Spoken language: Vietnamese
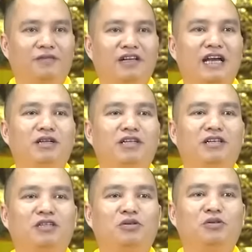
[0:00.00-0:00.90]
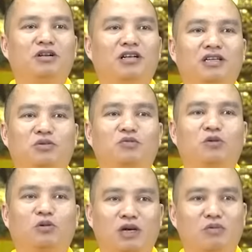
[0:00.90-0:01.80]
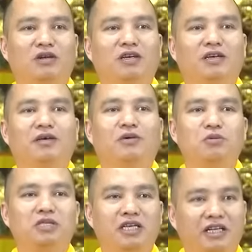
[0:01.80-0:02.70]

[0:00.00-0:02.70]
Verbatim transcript: Vì Đại Bi Thần Chú nó là chú phổ thông, cũng diệt